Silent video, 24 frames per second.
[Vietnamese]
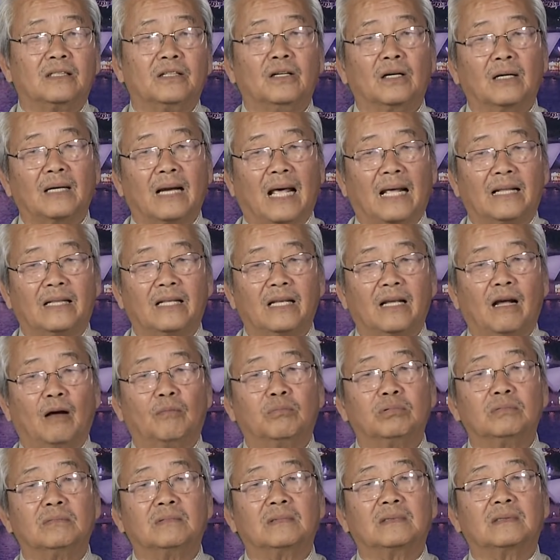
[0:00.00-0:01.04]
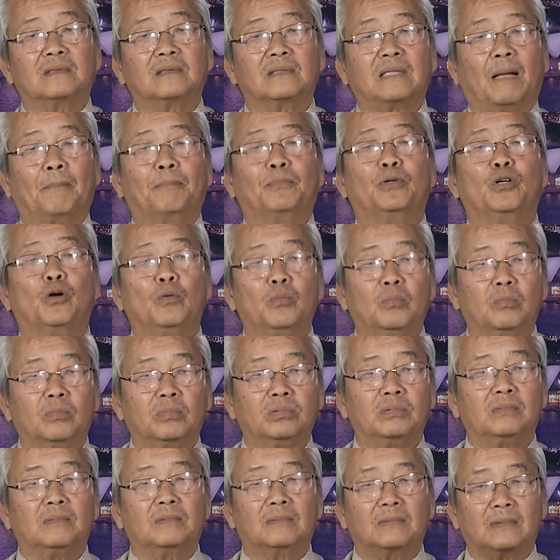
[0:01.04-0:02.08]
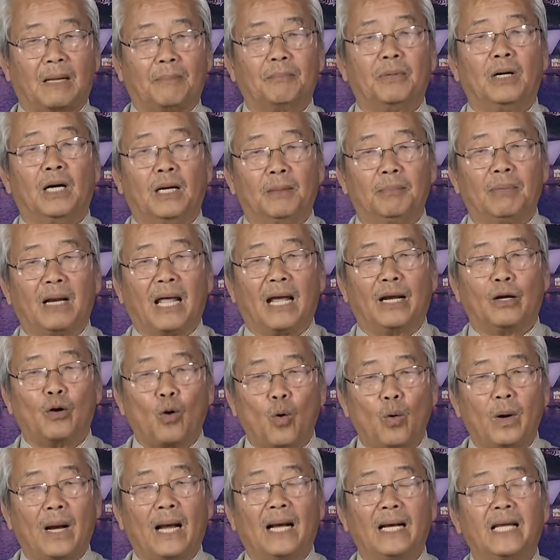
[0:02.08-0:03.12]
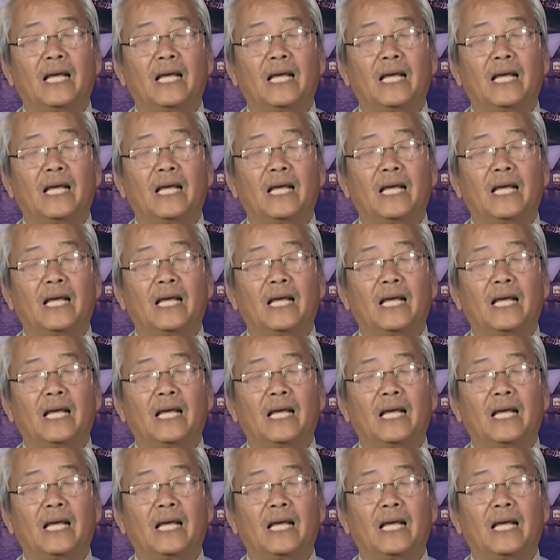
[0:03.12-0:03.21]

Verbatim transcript: ngược lại thì ông tập trung tập hợp lại cố gắng